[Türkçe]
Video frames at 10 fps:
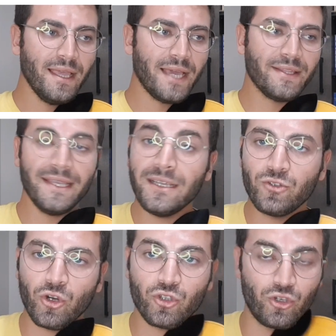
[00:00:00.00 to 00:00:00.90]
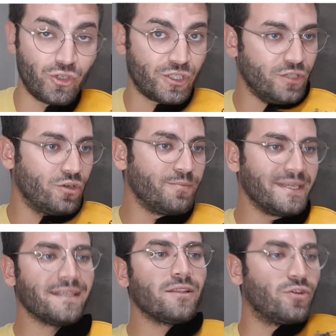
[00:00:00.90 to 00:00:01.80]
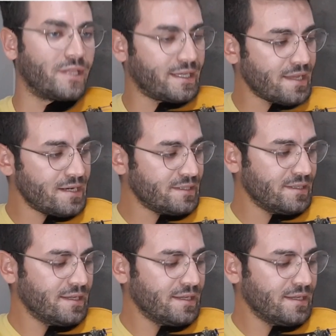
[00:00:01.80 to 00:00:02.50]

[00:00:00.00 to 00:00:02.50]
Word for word: Evet ilk dört ölçüyü çalıyorum. Birden dörde kadar.